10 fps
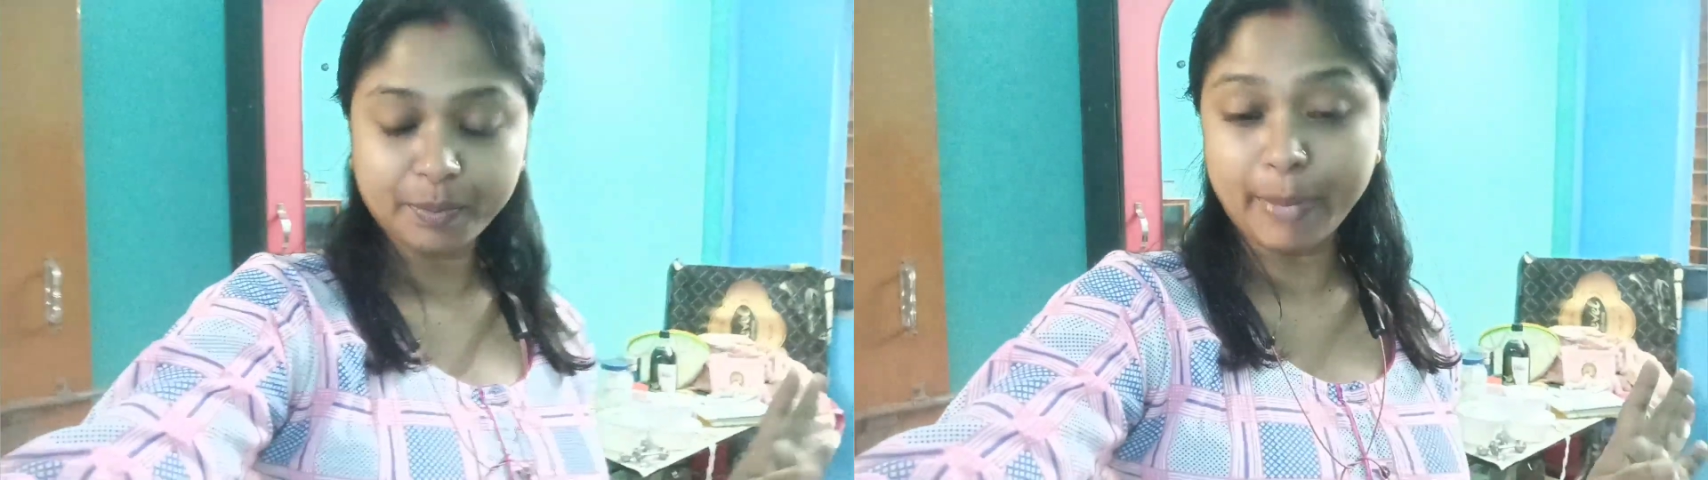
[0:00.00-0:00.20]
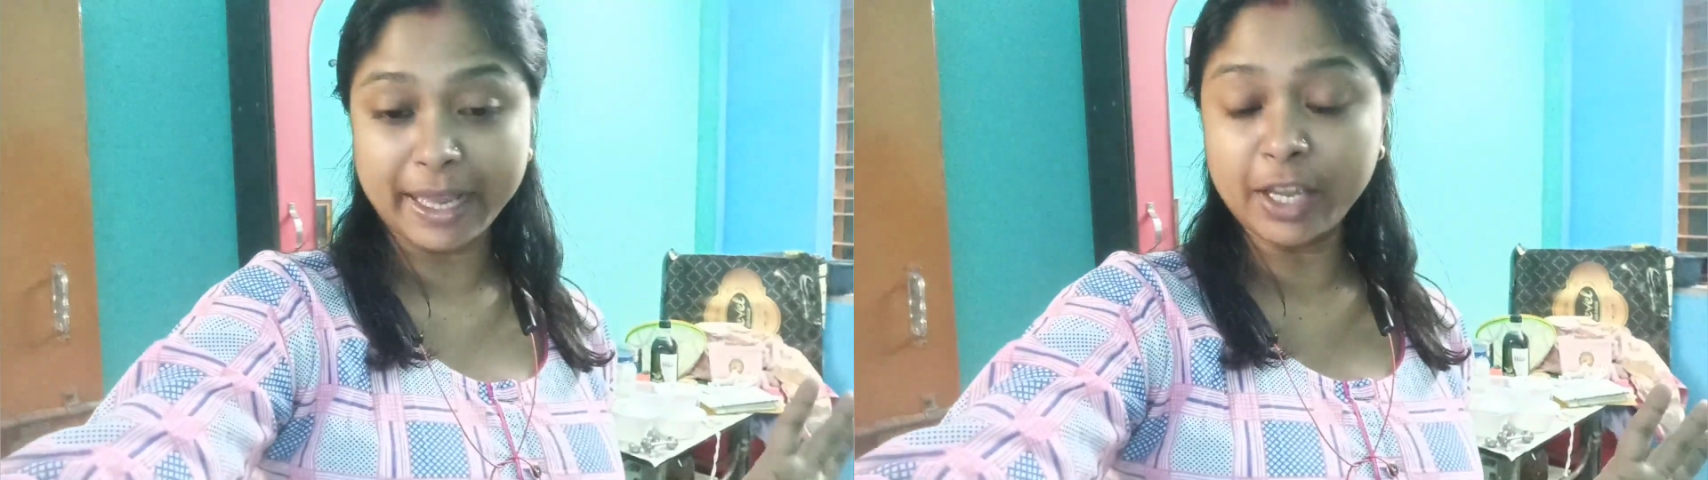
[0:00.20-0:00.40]

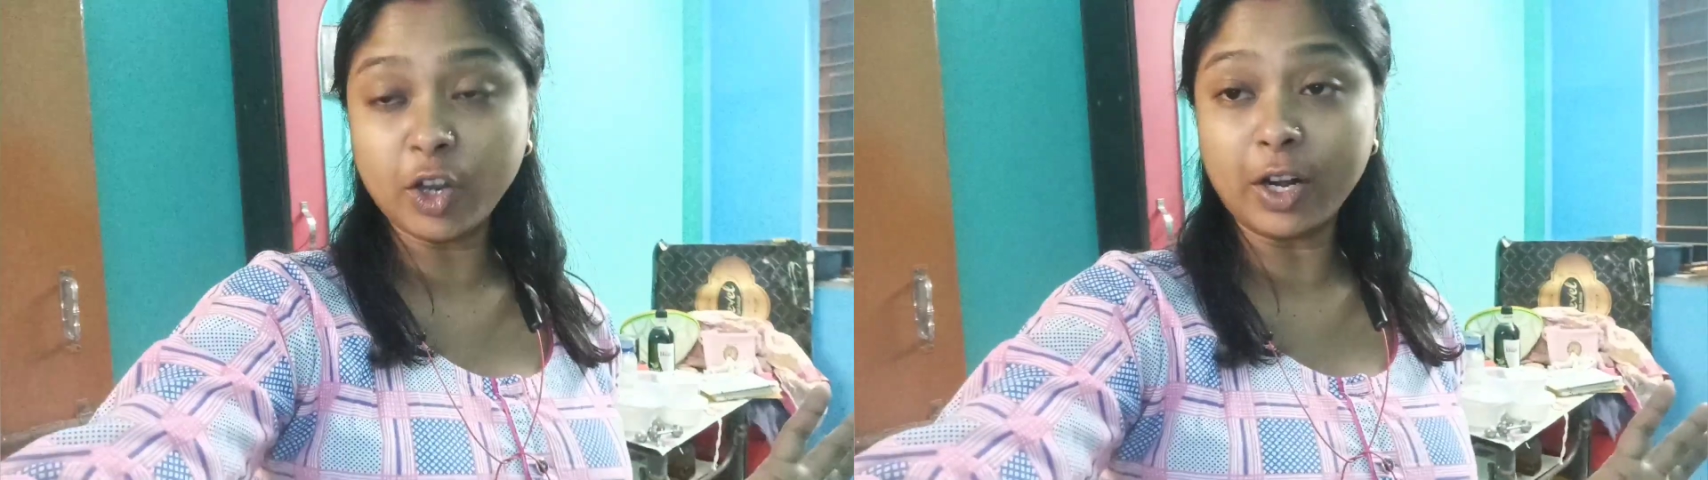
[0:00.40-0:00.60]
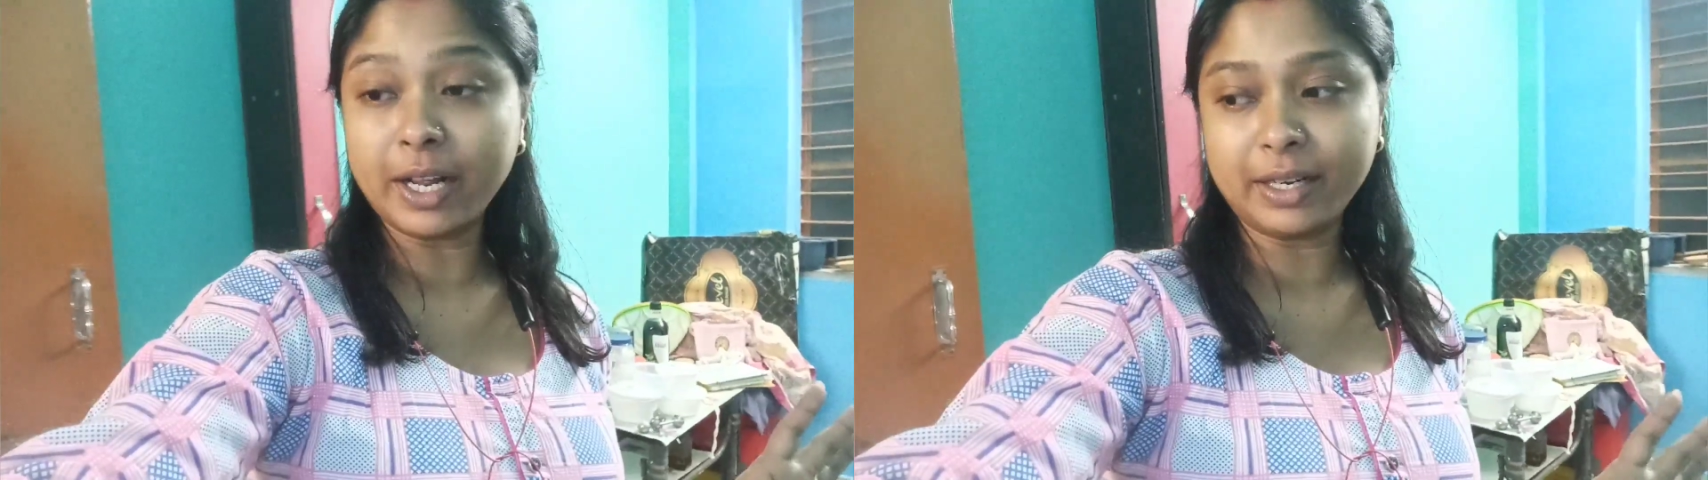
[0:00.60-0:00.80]
প্যাকিং
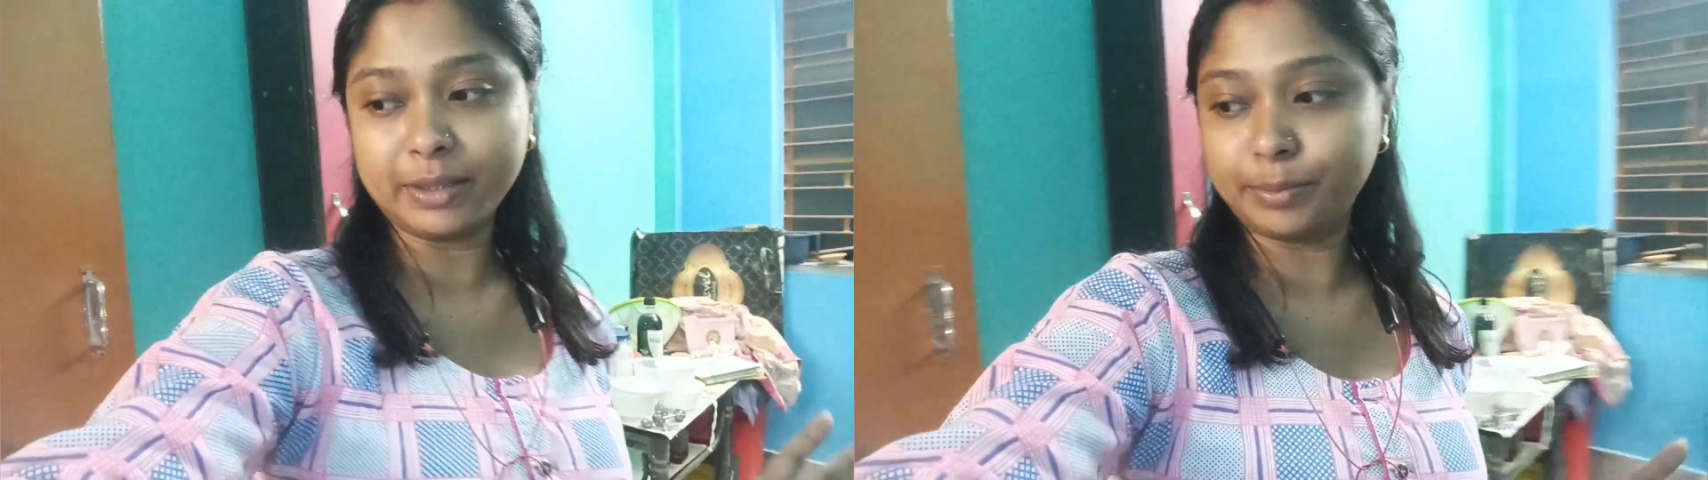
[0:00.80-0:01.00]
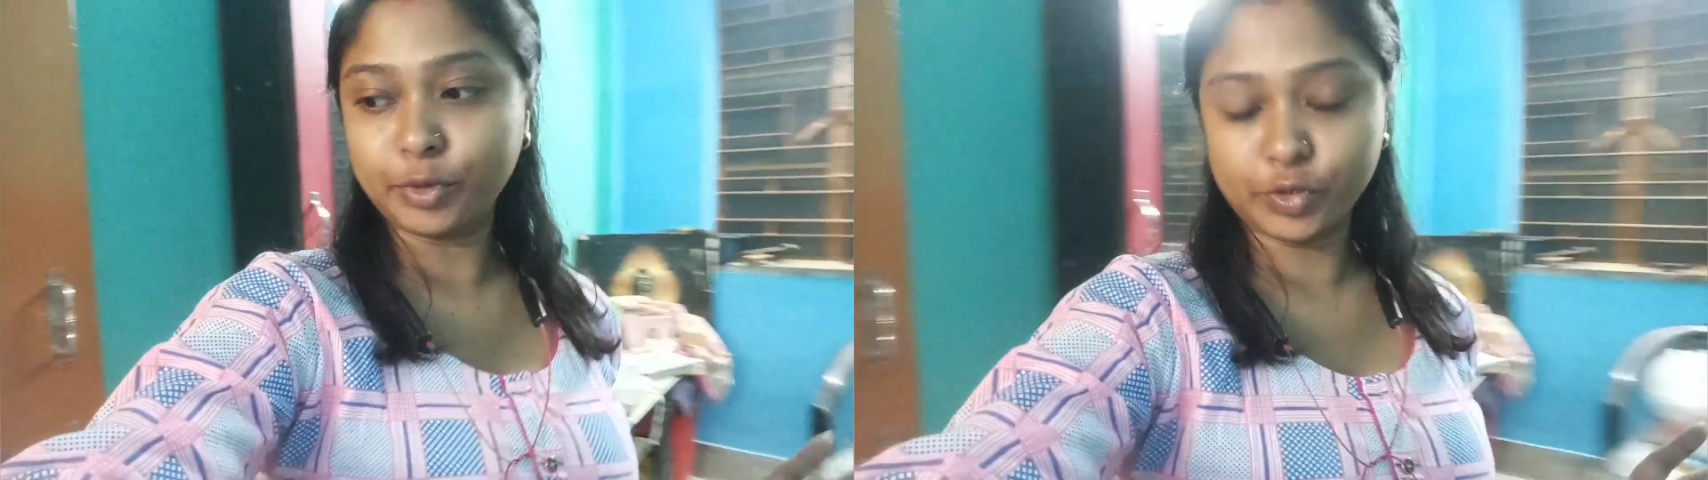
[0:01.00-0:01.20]
করার
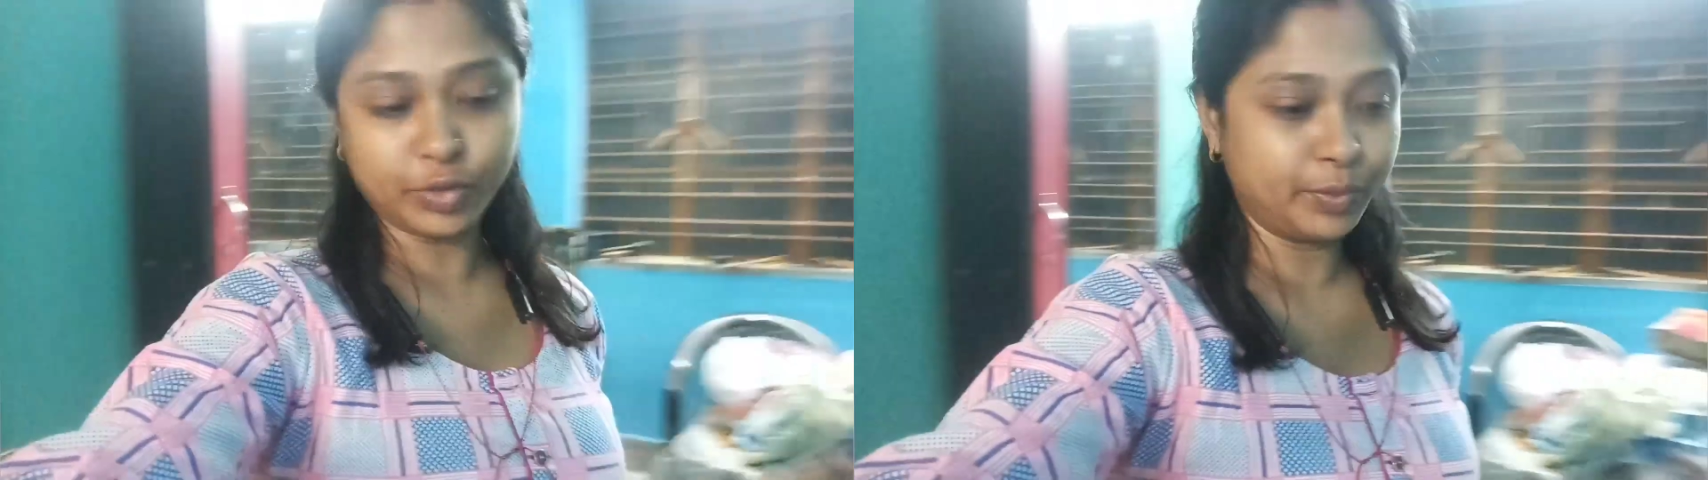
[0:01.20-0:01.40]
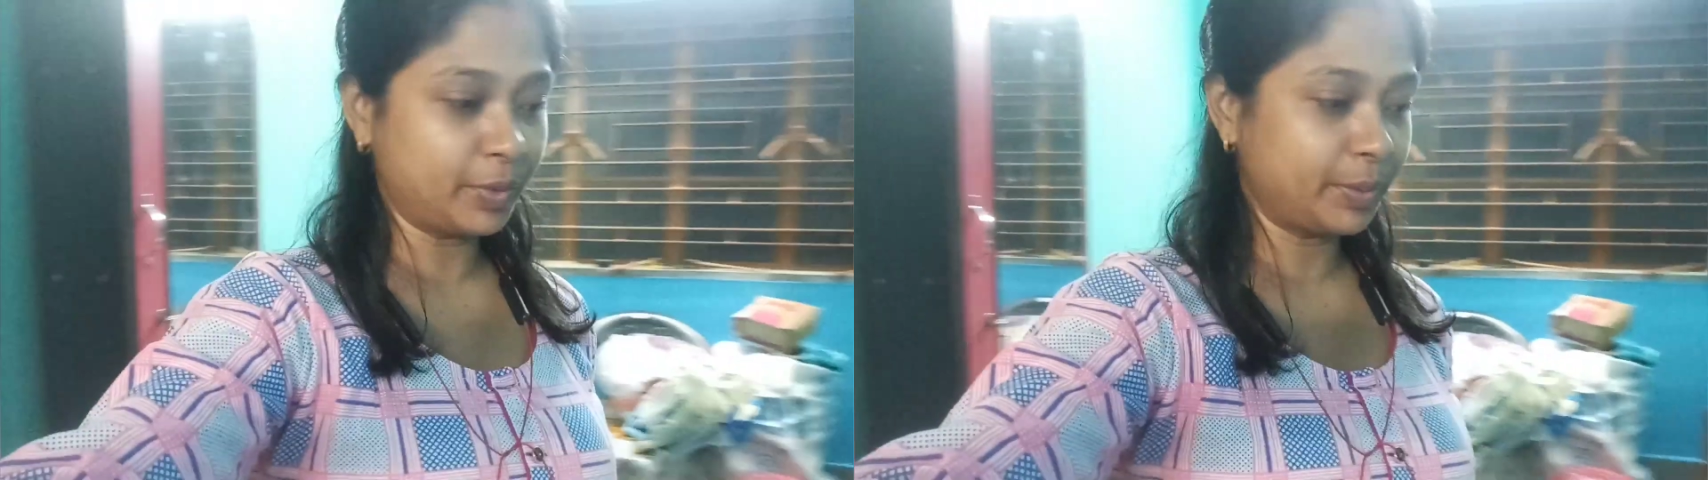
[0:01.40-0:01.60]

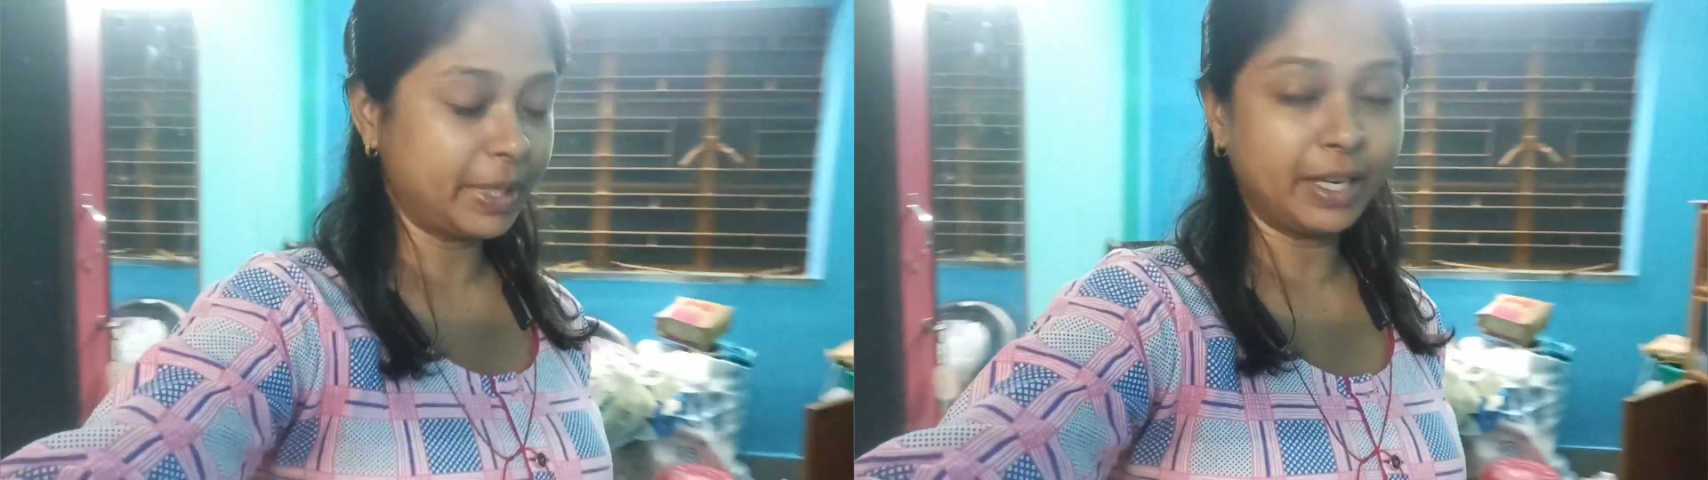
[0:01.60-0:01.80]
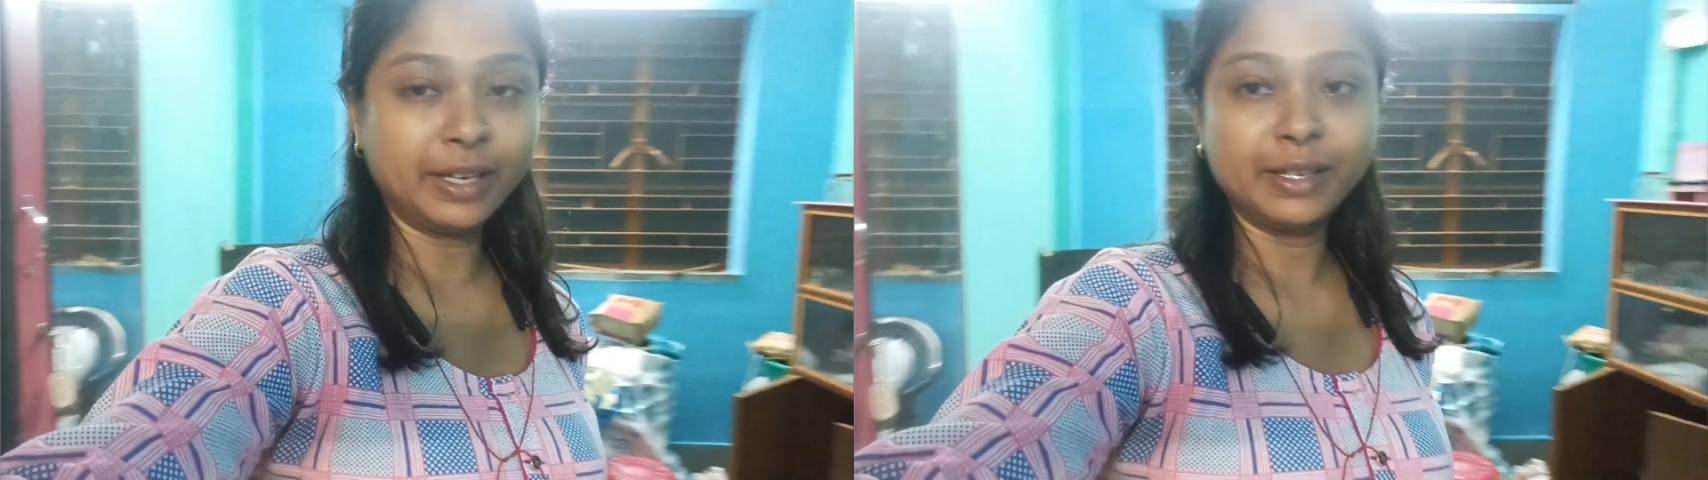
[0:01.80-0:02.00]
প্রয়োজন
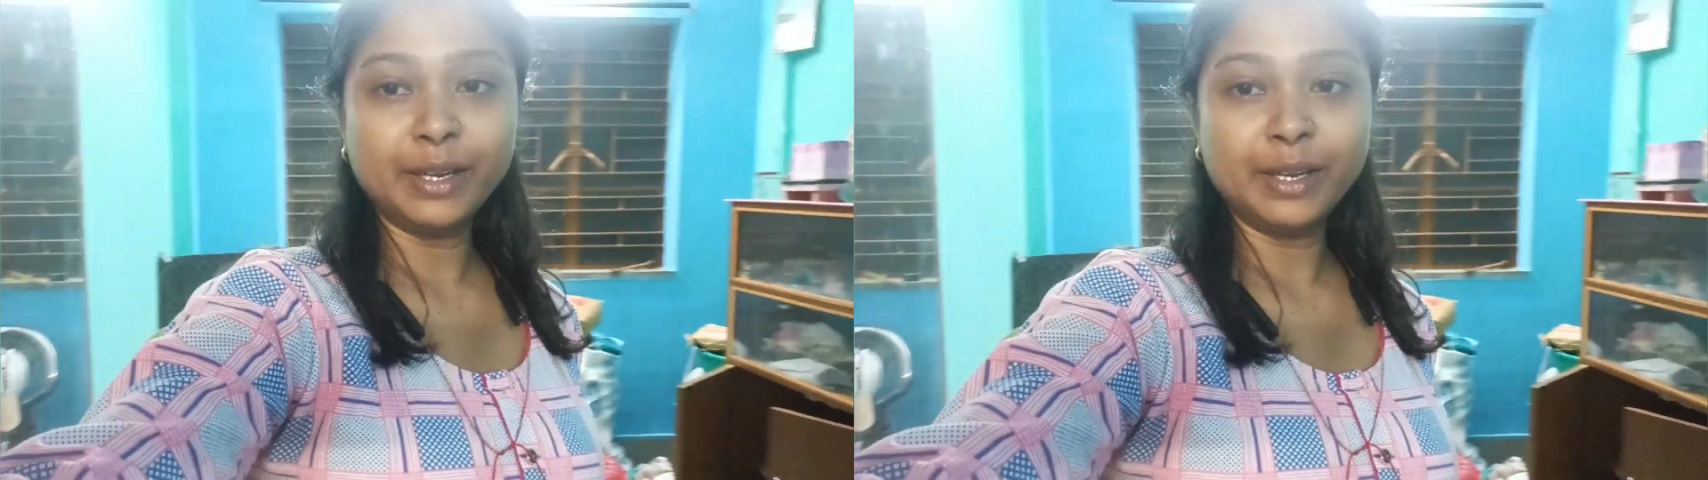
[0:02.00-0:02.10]
পড়বে না